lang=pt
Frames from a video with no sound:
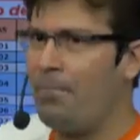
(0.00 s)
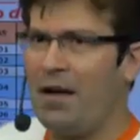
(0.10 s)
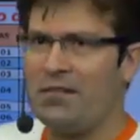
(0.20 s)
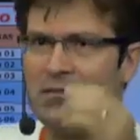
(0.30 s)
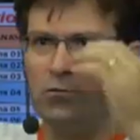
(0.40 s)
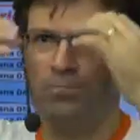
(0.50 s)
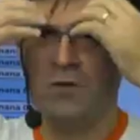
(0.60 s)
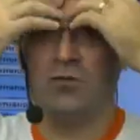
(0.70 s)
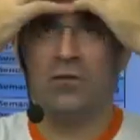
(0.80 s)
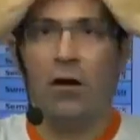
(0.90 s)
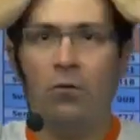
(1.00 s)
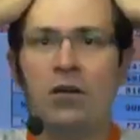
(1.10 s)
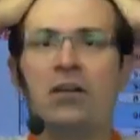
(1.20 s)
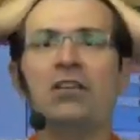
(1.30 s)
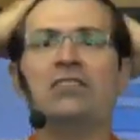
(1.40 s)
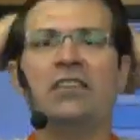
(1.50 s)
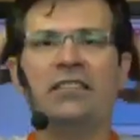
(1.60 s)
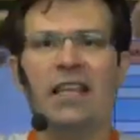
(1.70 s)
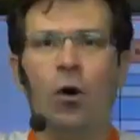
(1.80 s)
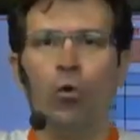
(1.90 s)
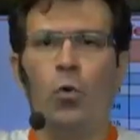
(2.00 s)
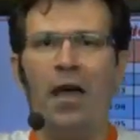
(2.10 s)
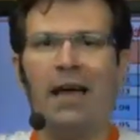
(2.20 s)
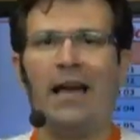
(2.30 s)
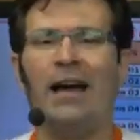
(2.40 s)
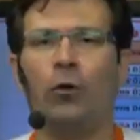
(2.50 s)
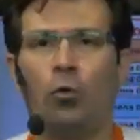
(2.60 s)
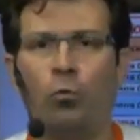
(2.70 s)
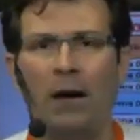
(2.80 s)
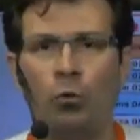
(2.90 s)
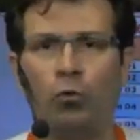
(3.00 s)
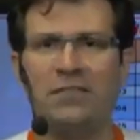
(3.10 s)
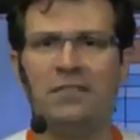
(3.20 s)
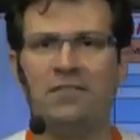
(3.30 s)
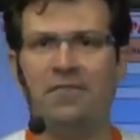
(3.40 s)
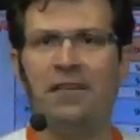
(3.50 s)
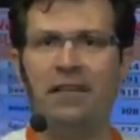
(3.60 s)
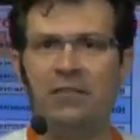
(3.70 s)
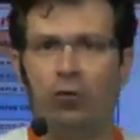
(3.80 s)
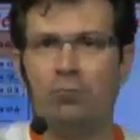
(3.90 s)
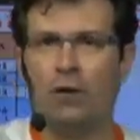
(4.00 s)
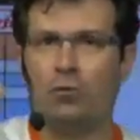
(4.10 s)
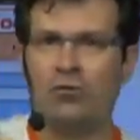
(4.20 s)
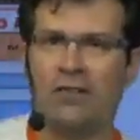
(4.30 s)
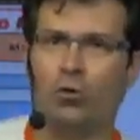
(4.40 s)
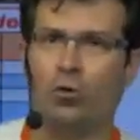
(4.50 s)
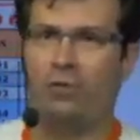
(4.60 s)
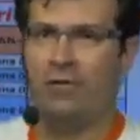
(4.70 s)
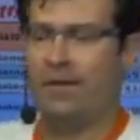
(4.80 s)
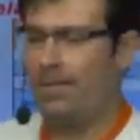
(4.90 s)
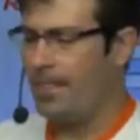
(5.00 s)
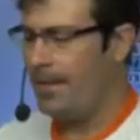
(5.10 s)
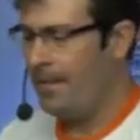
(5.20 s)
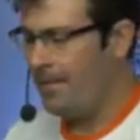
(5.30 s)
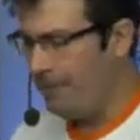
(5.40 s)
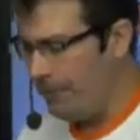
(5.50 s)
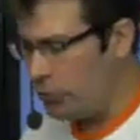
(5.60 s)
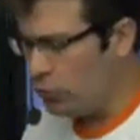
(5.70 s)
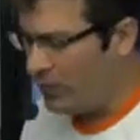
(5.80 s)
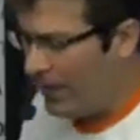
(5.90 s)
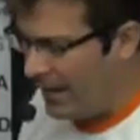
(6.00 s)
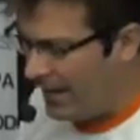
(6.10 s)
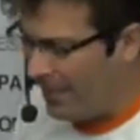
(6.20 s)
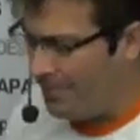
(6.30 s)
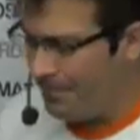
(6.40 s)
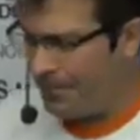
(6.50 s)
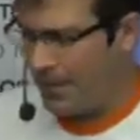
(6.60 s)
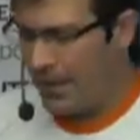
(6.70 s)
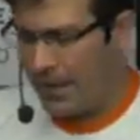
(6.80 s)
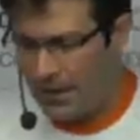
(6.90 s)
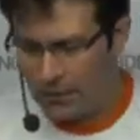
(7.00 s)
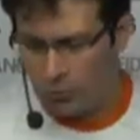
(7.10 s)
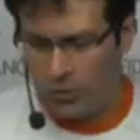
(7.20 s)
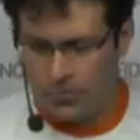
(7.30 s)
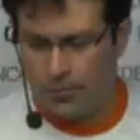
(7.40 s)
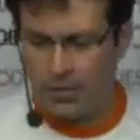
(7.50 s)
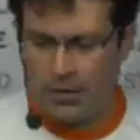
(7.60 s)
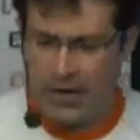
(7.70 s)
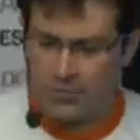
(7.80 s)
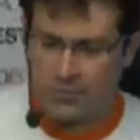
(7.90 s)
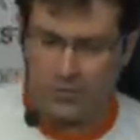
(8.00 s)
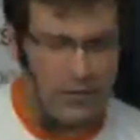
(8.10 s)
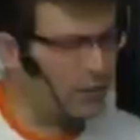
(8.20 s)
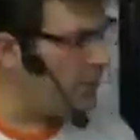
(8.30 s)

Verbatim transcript: a pasta do personal se tem algum recado, alguma coisa diferente, alguma coisa nova. Fechou, galera? Relatório de progresso está